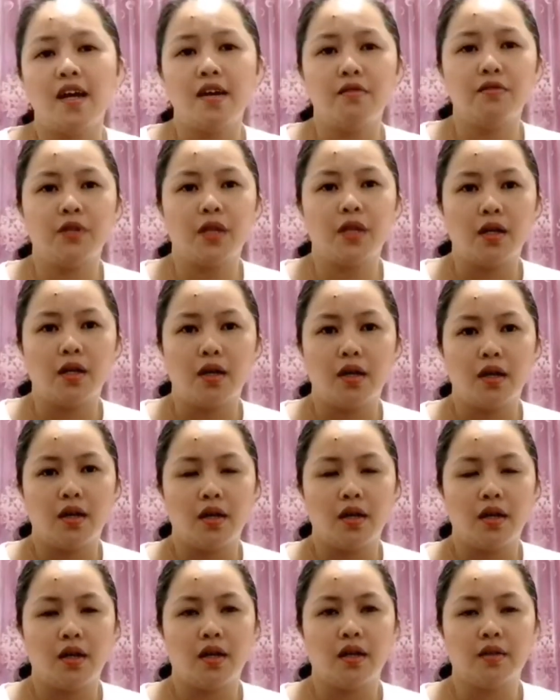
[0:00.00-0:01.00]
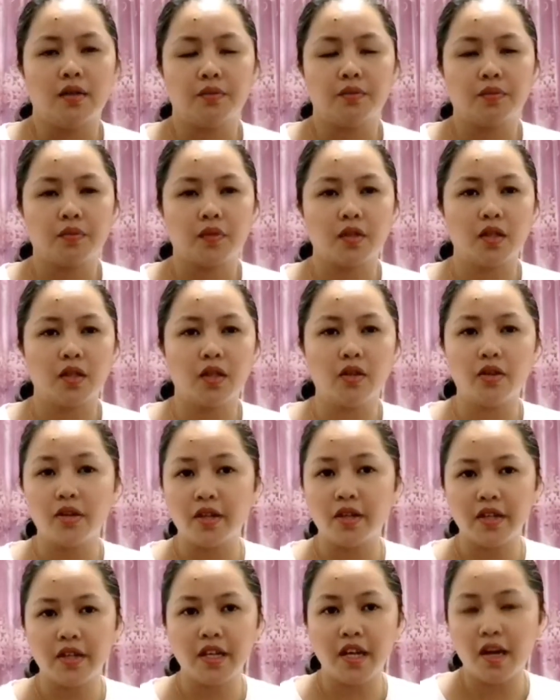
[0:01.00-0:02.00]
uh,
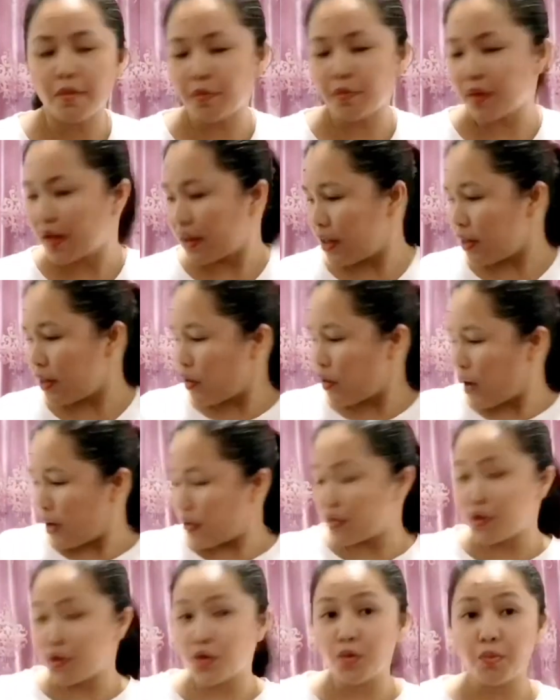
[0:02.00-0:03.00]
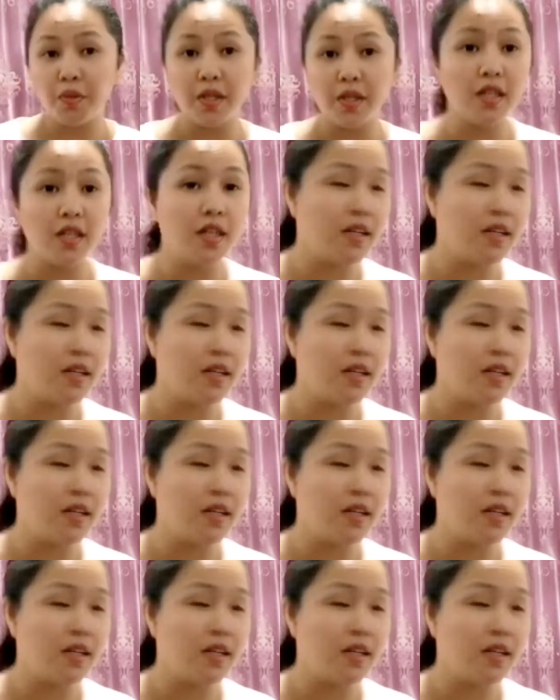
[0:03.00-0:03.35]
recap natin kung ano yung binili